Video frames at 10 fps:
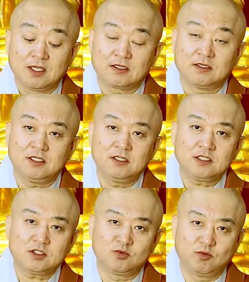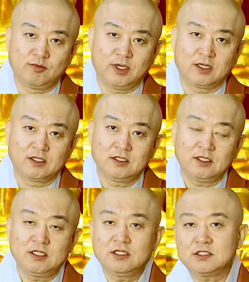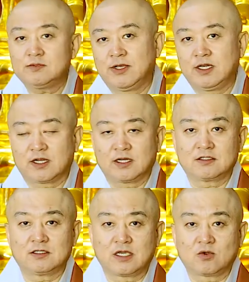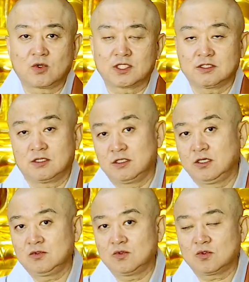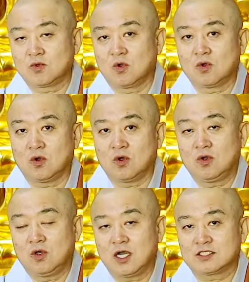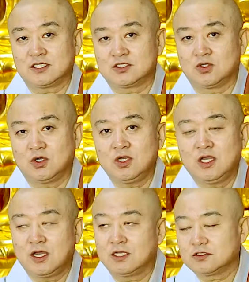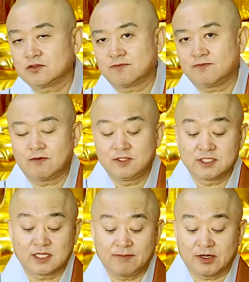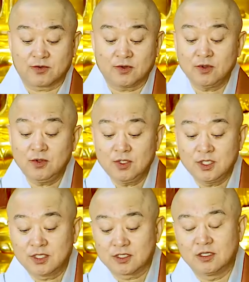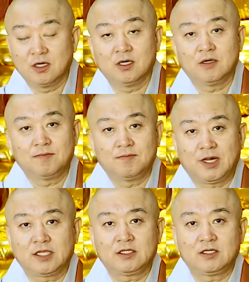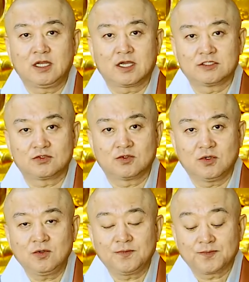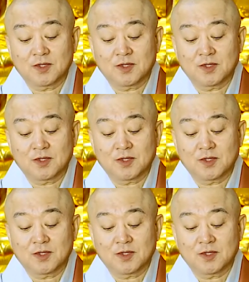그 인더스 문명, 인더스 벨리라는 그 계곡에서 영국 고고 학자죠. 안스로폴리지가 바로 그 발견을 해가지고